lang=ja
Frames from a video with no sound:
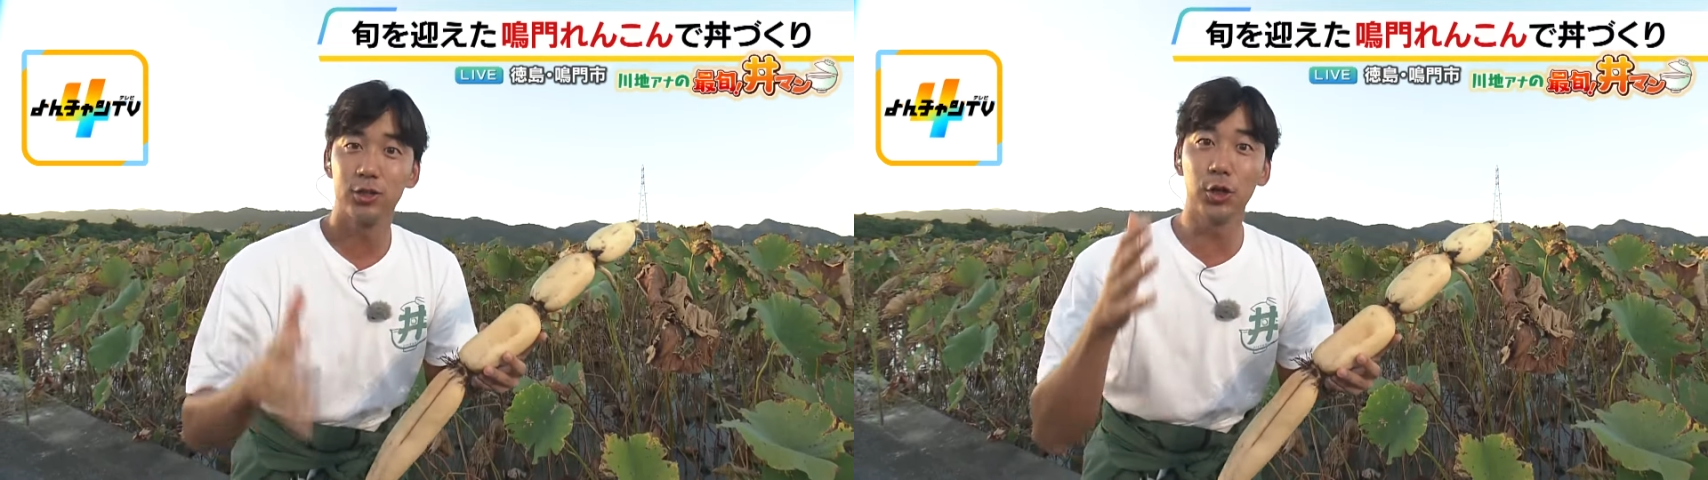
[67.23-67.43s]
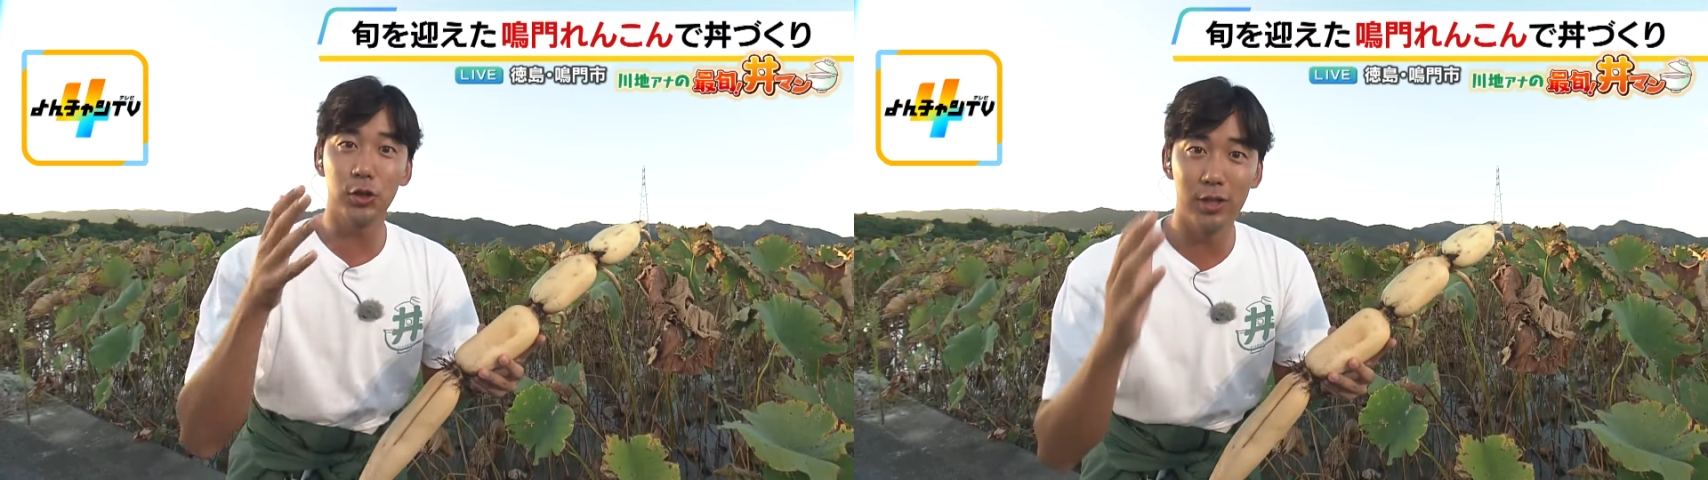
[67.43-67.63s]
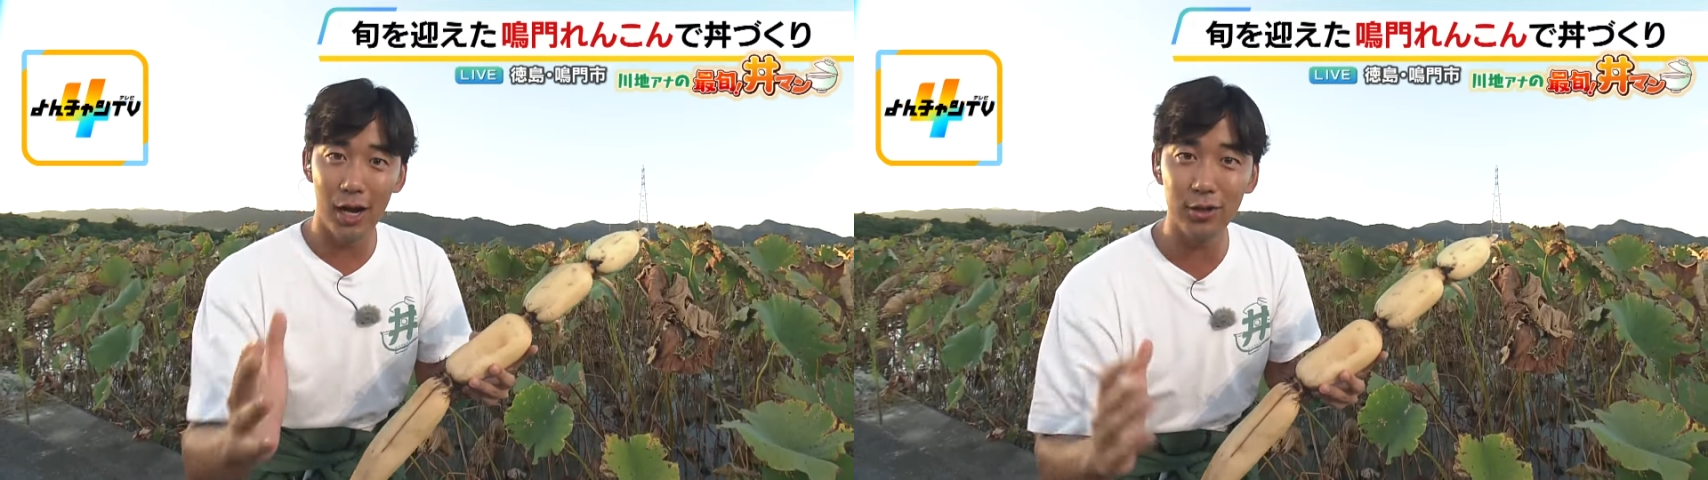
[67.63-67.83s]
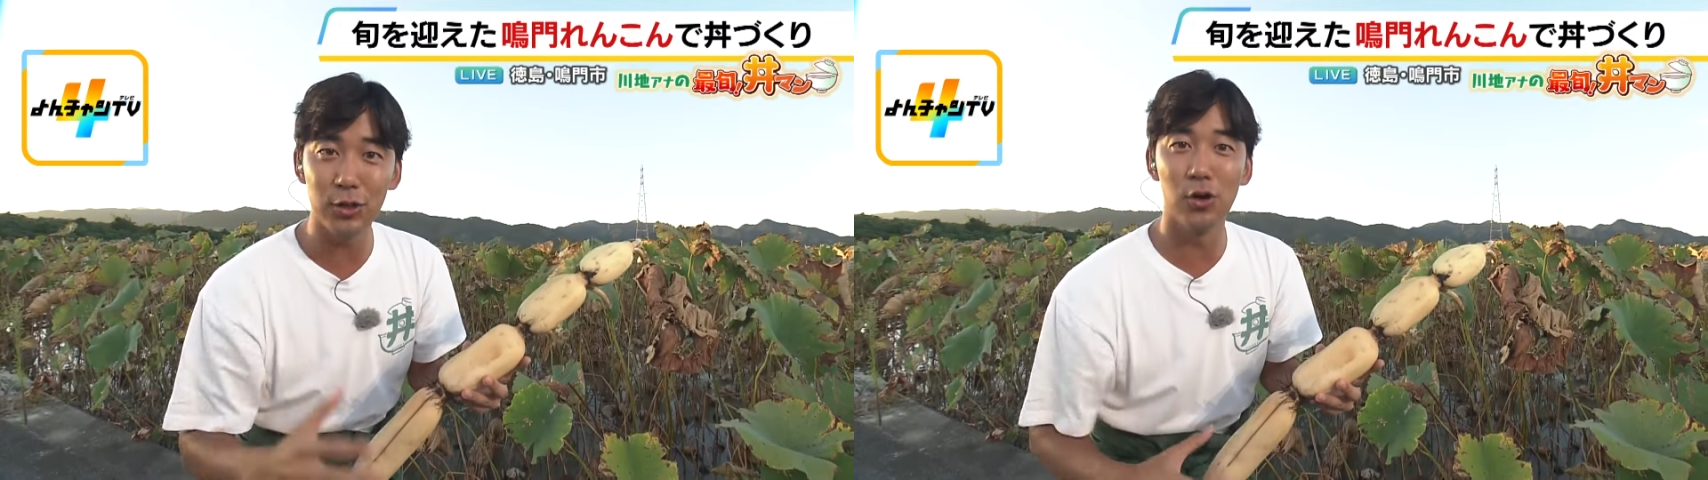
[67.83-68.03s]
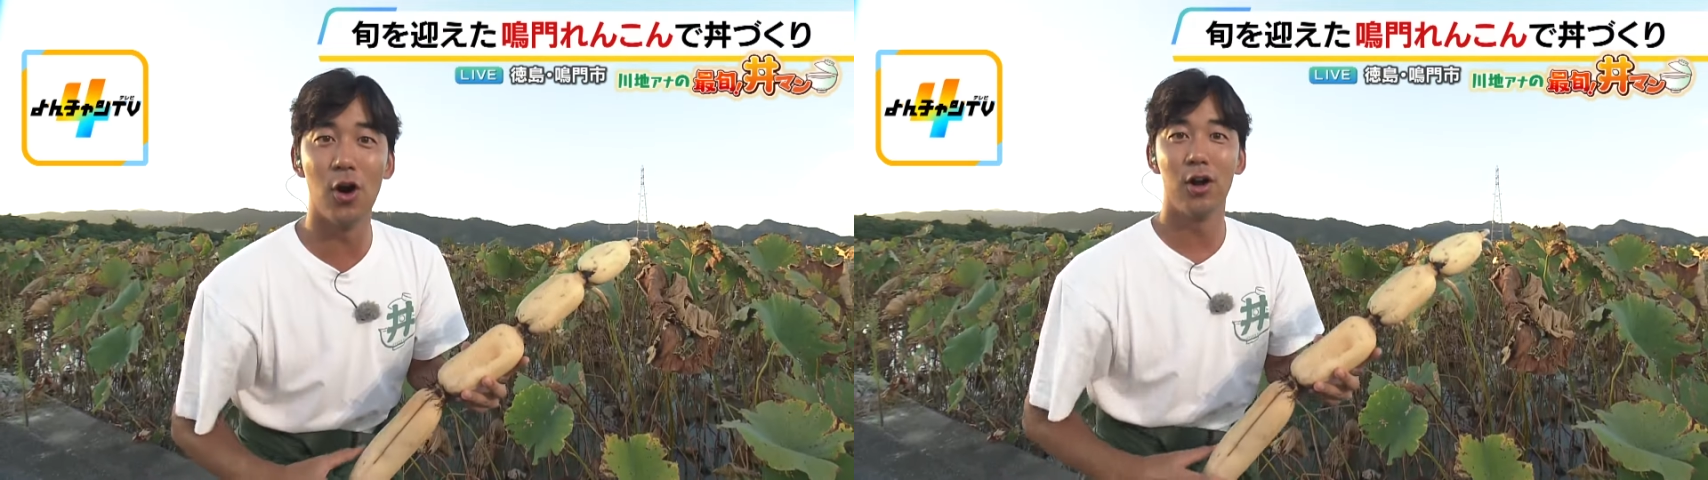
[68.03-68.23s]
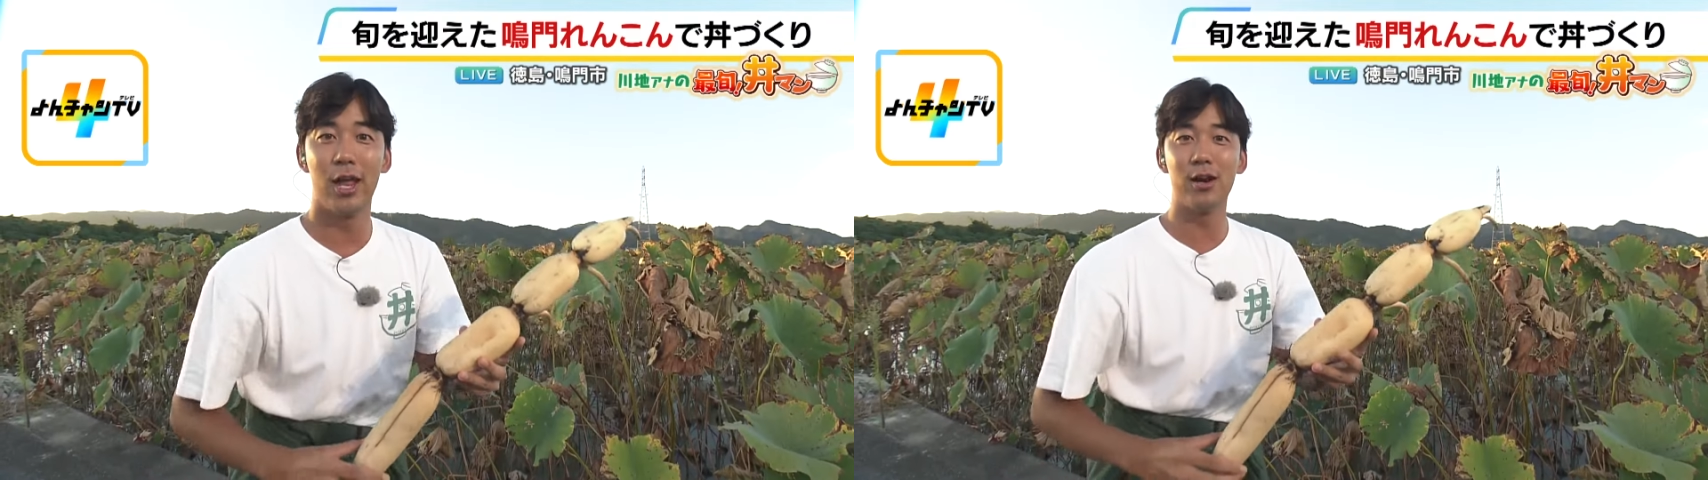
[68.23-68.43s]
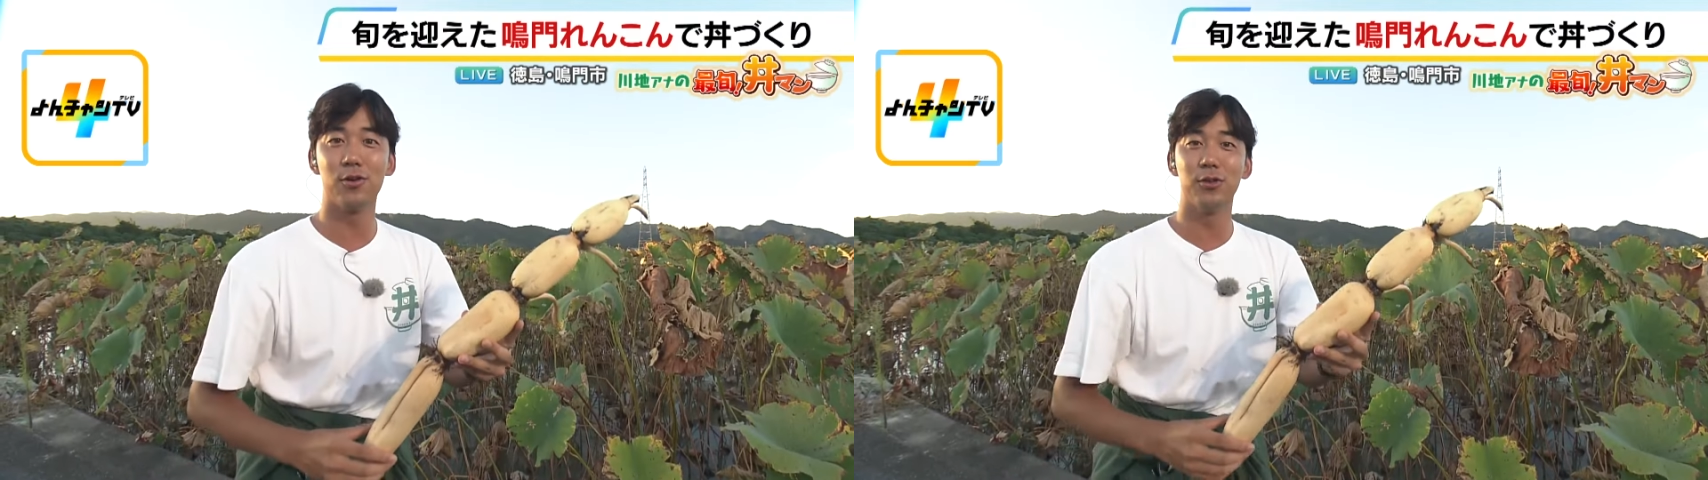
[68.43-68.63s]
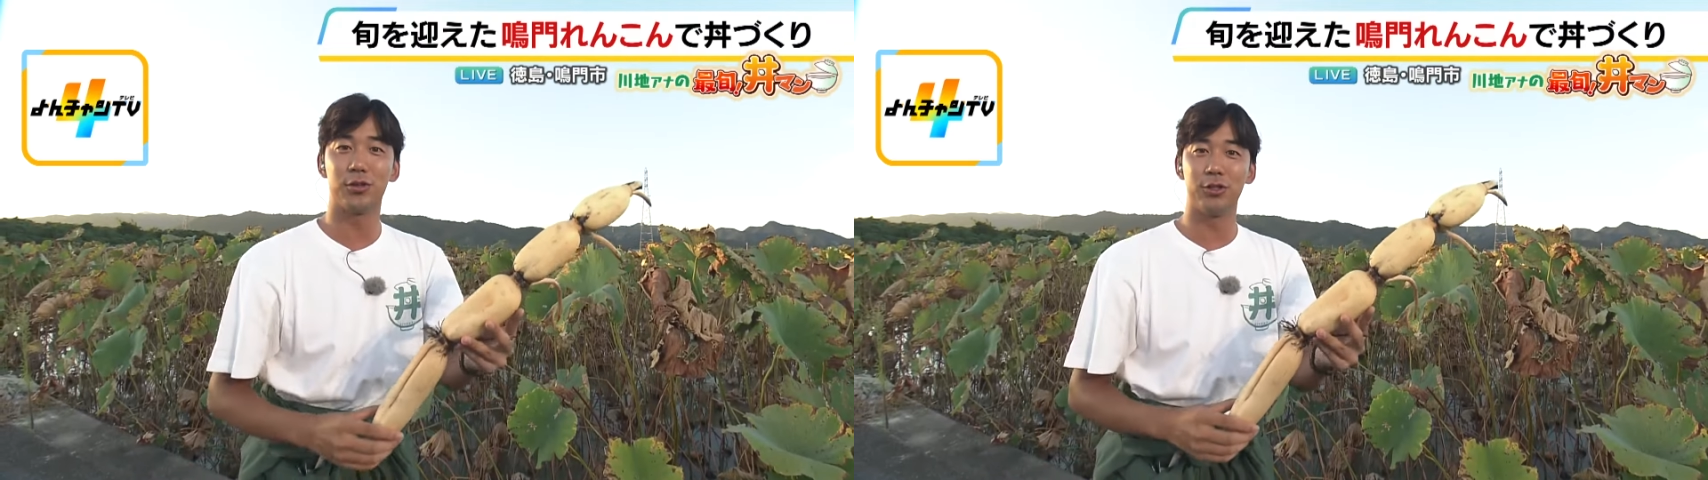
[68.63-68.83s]
ちょっと鳴門の
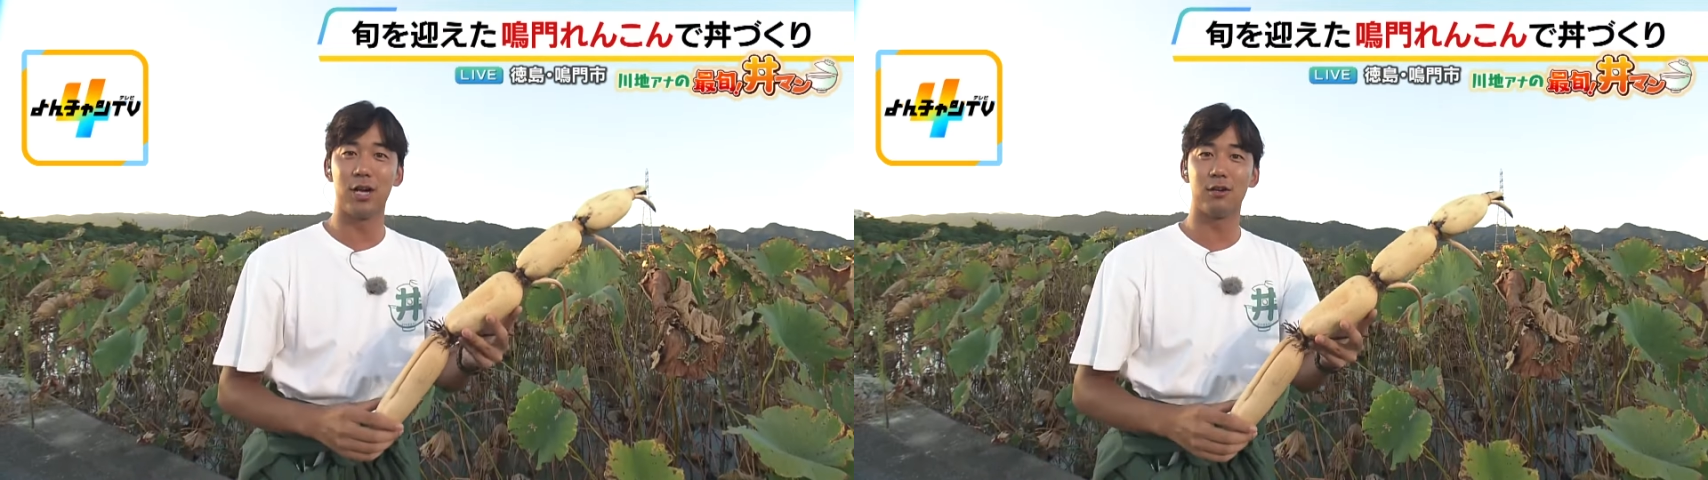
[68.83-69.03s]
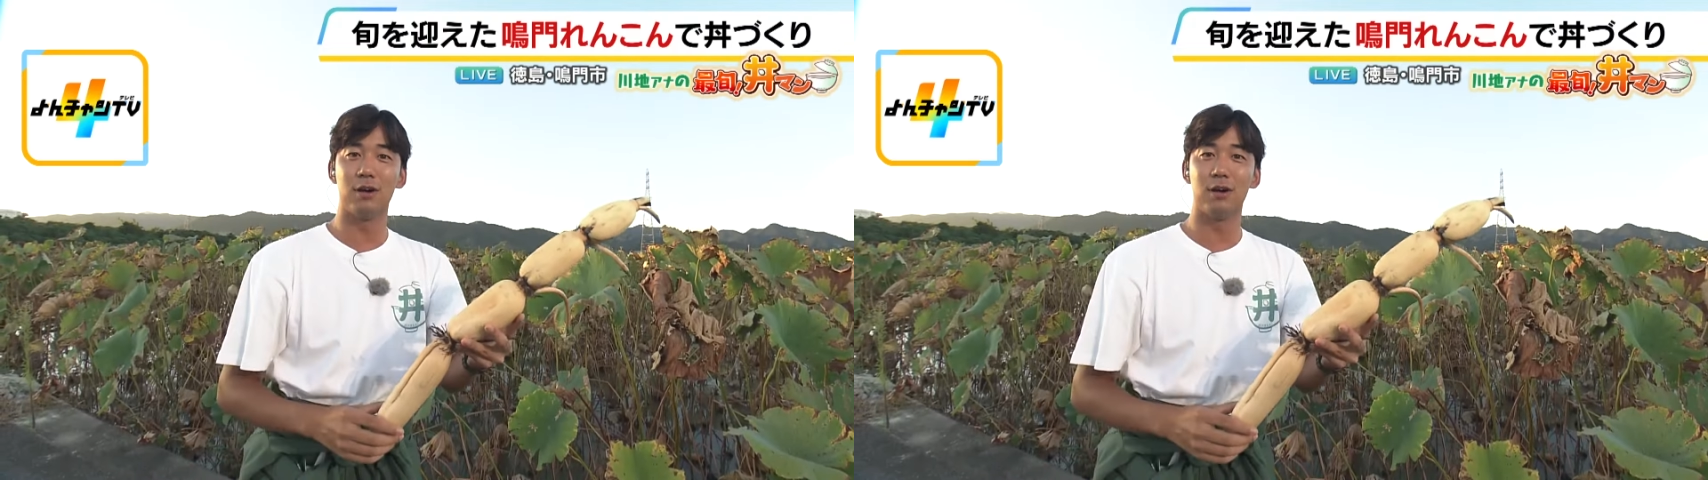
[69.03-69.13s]
レンコンの収穫